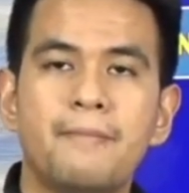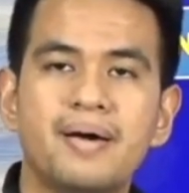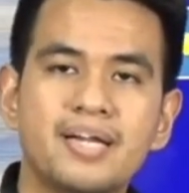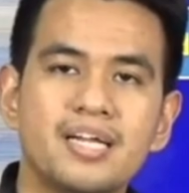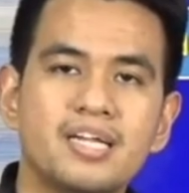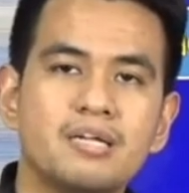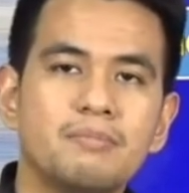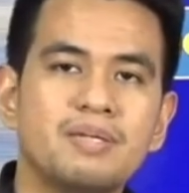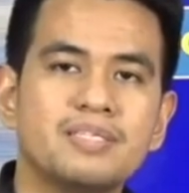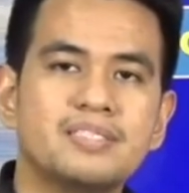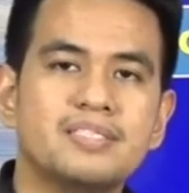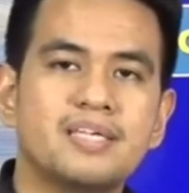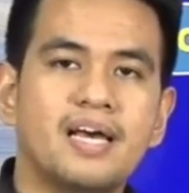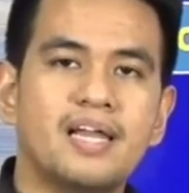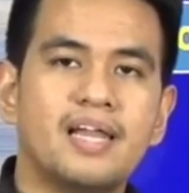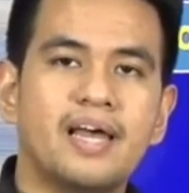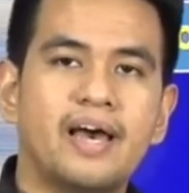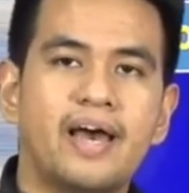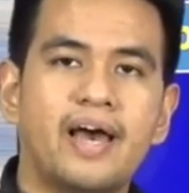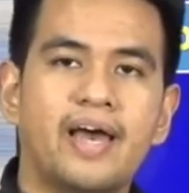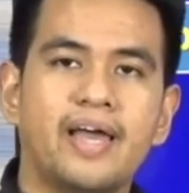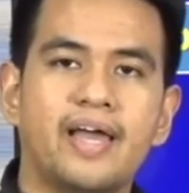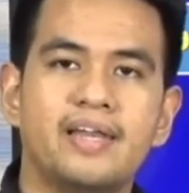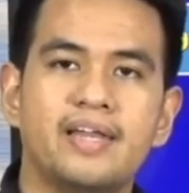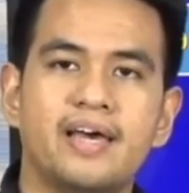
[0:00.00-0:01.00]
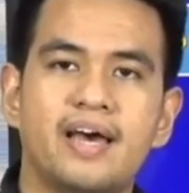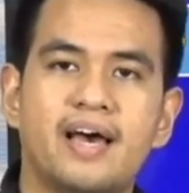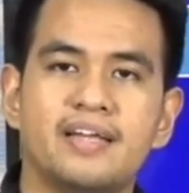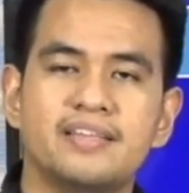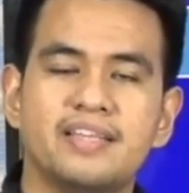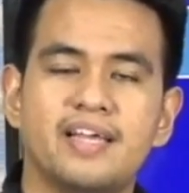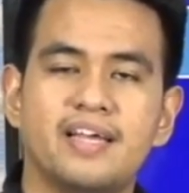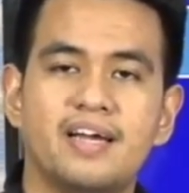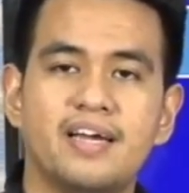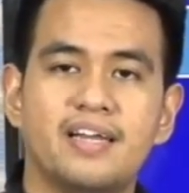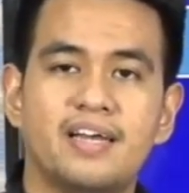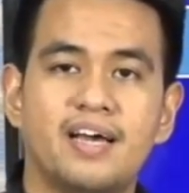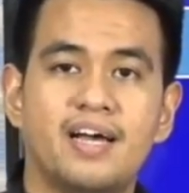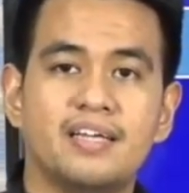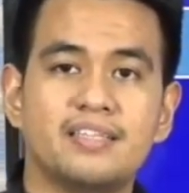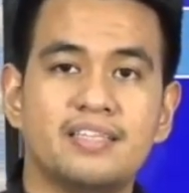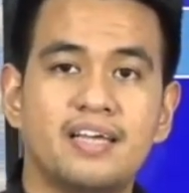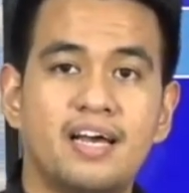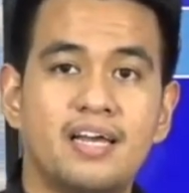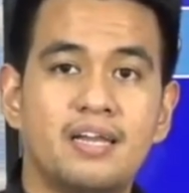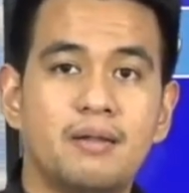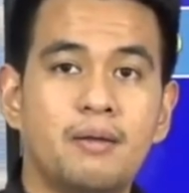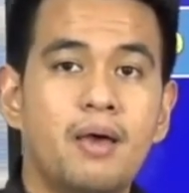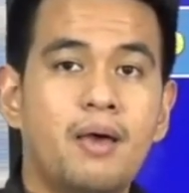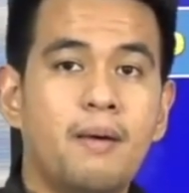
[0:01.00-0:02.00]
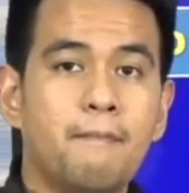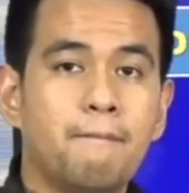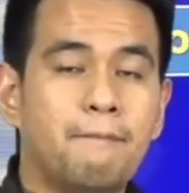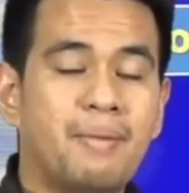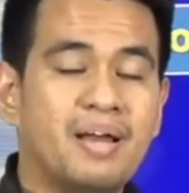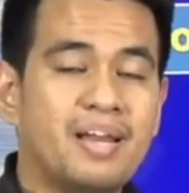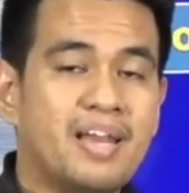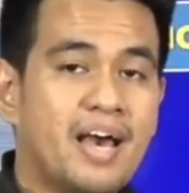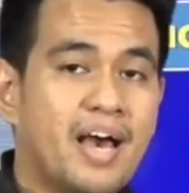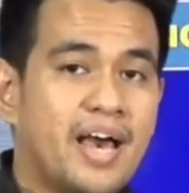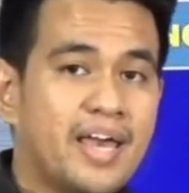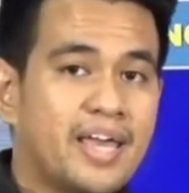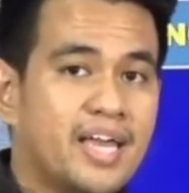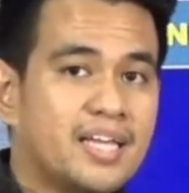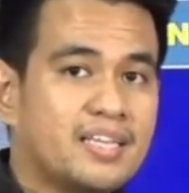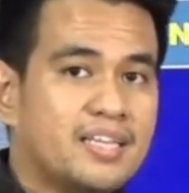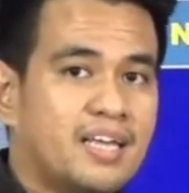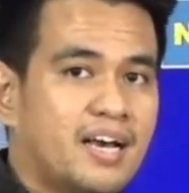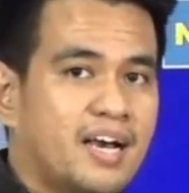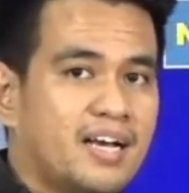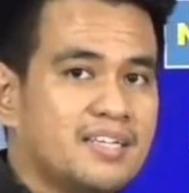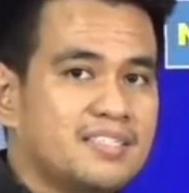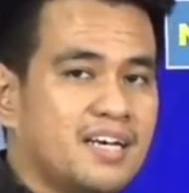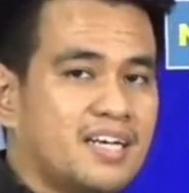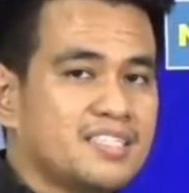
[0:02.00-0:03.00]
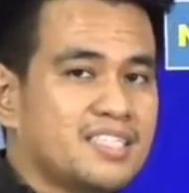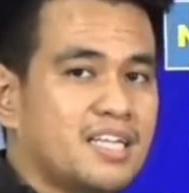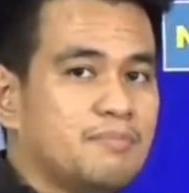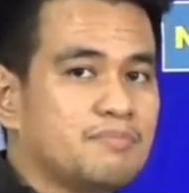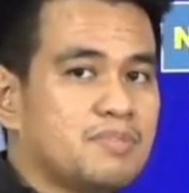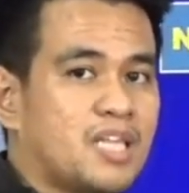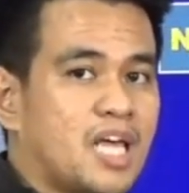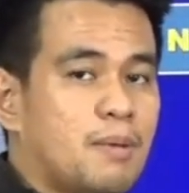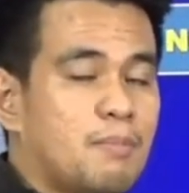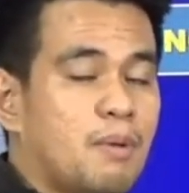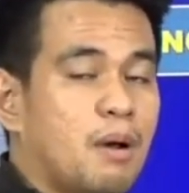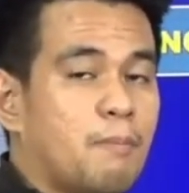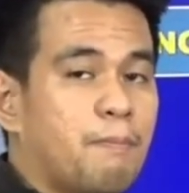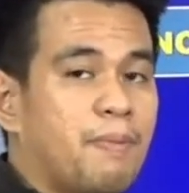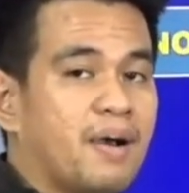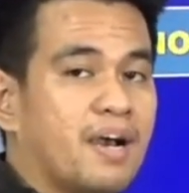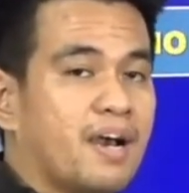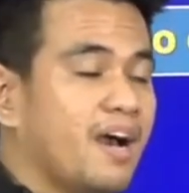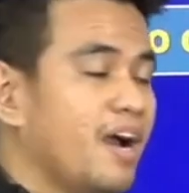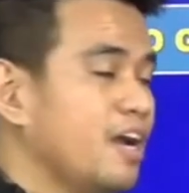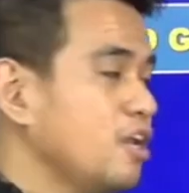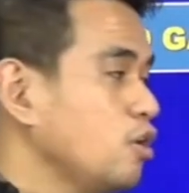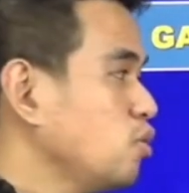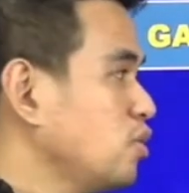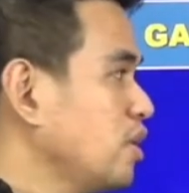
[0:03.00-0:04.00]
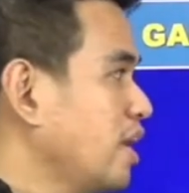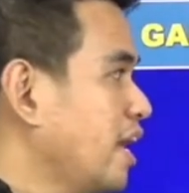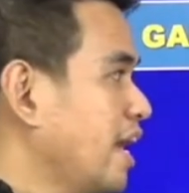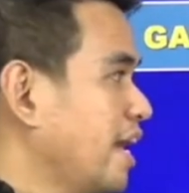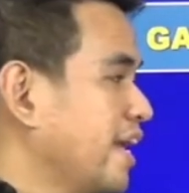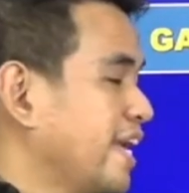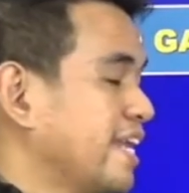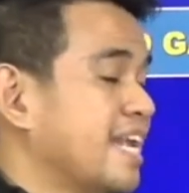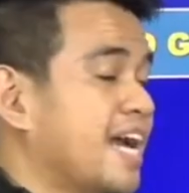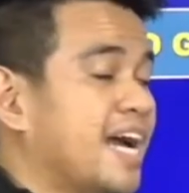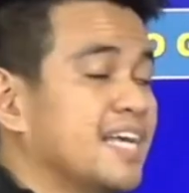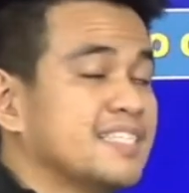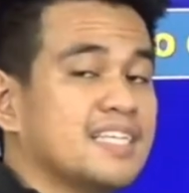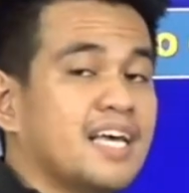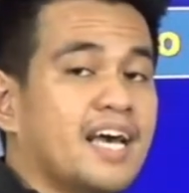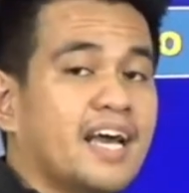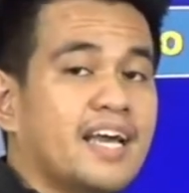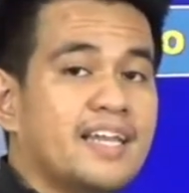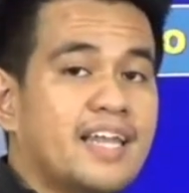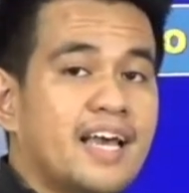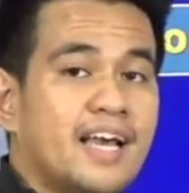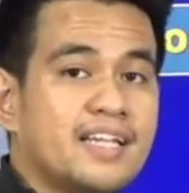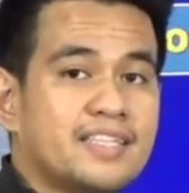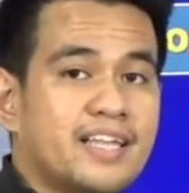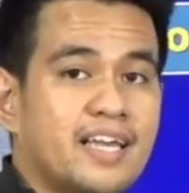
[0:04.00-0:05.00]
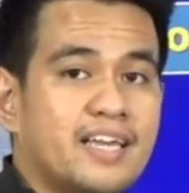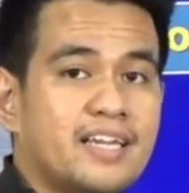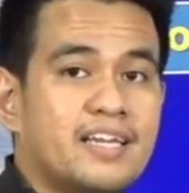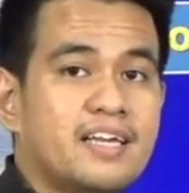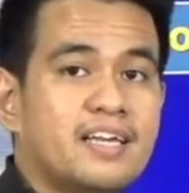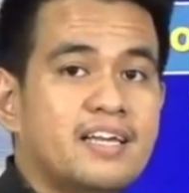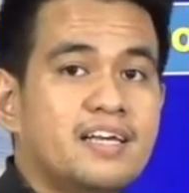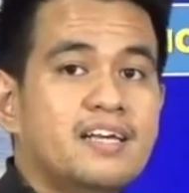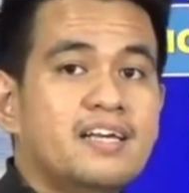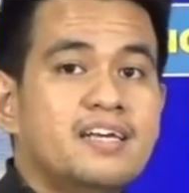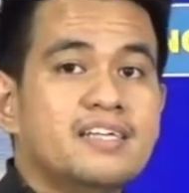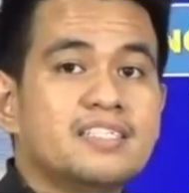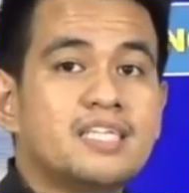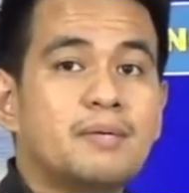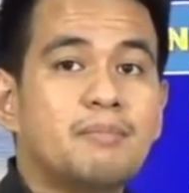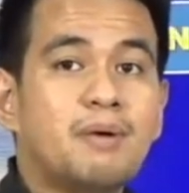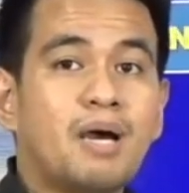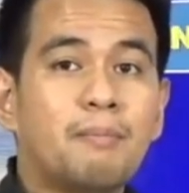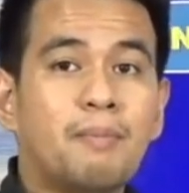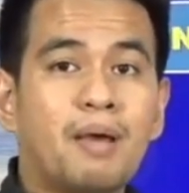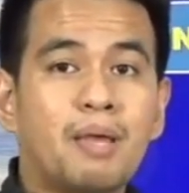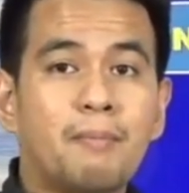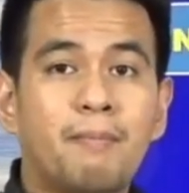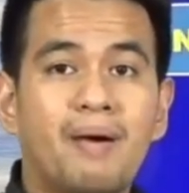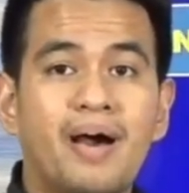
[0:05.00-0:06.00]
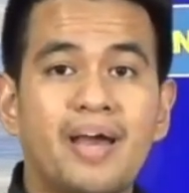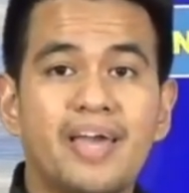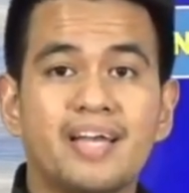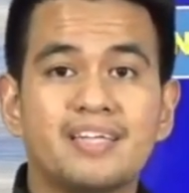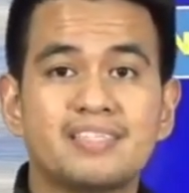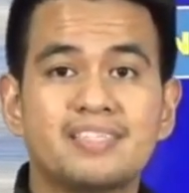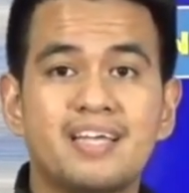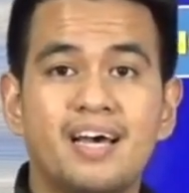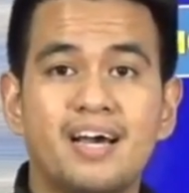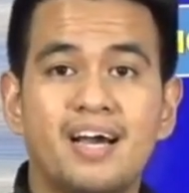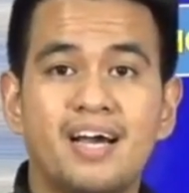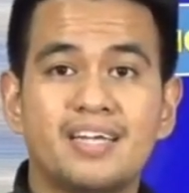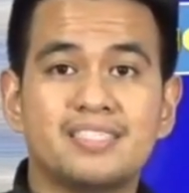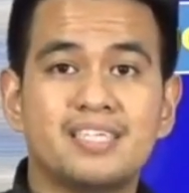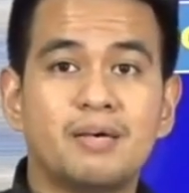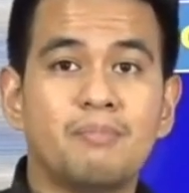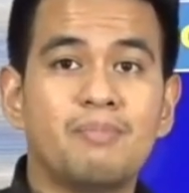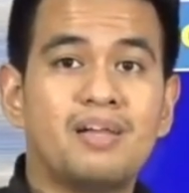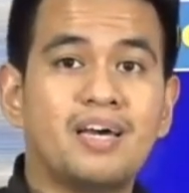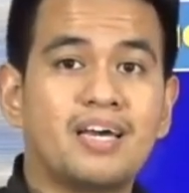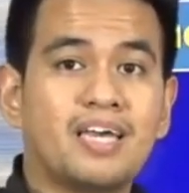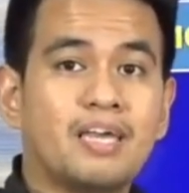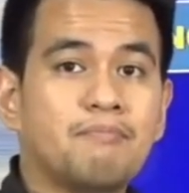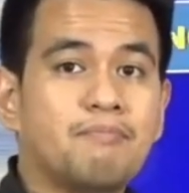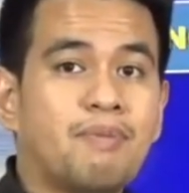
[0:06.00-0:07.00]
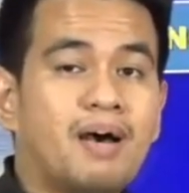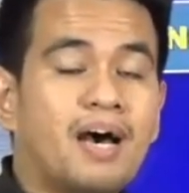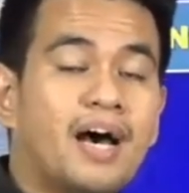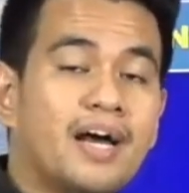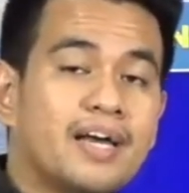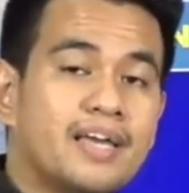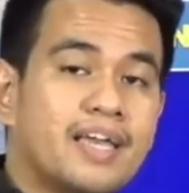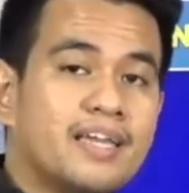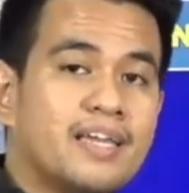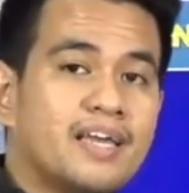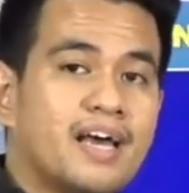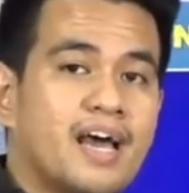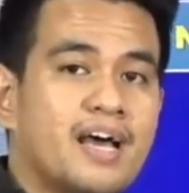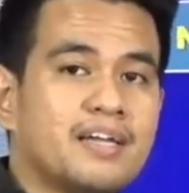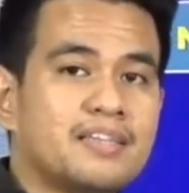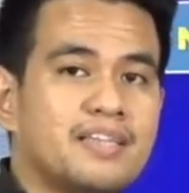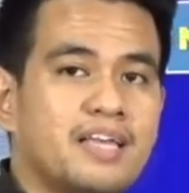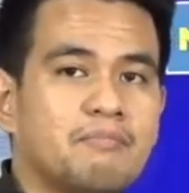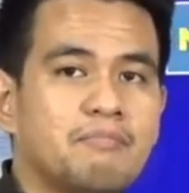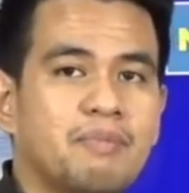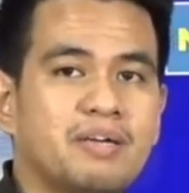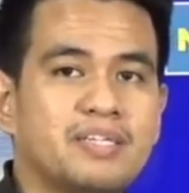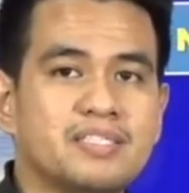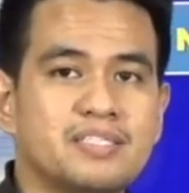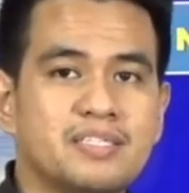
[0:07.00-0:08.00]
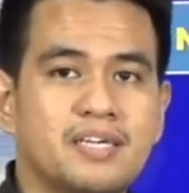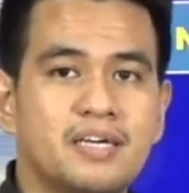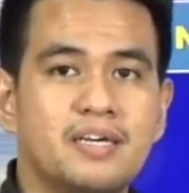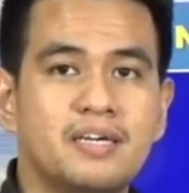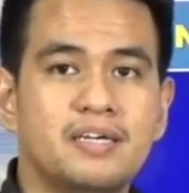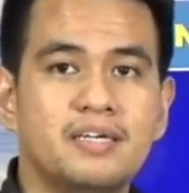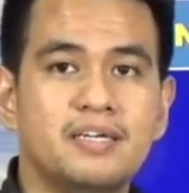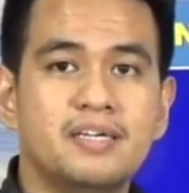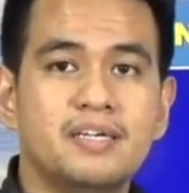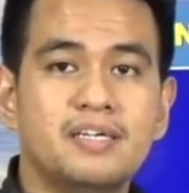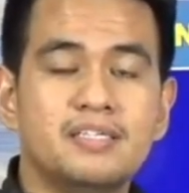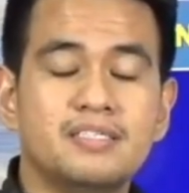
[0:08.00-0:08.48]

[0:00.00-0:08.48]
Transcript: Para naman sa kalagayan ng ating karagatan, banayad hanggang sa katamtamang pag-alon ang inaasahan natin sa mga baybaying dagat sa malaking bahagi ng ating bansa.